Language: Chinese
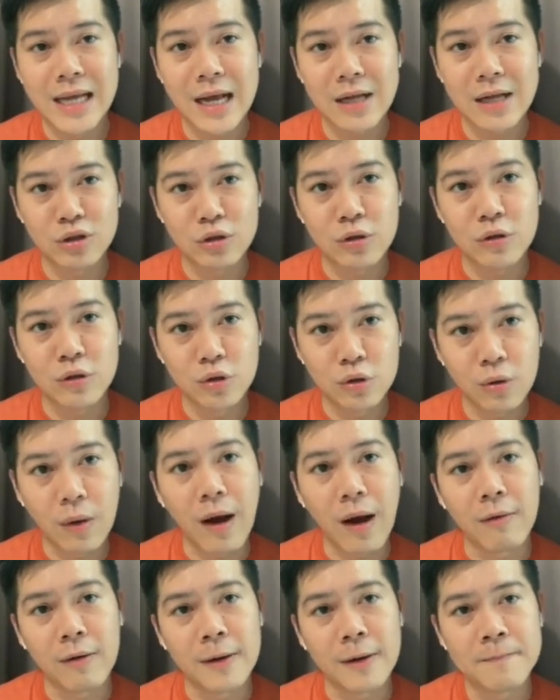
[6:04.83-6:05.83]
下去
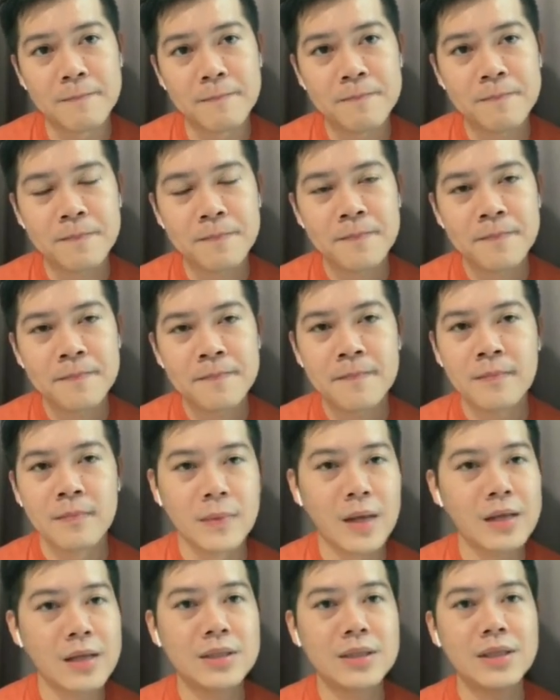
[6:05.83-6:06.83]
就好了。
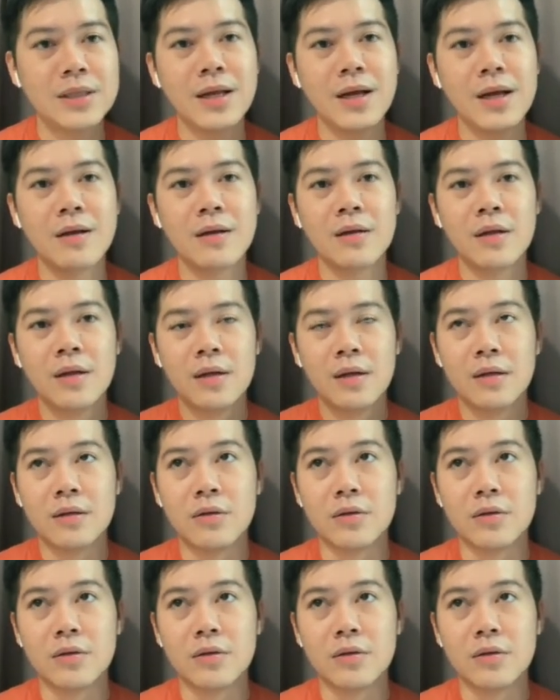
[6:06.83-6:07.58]
但是呢？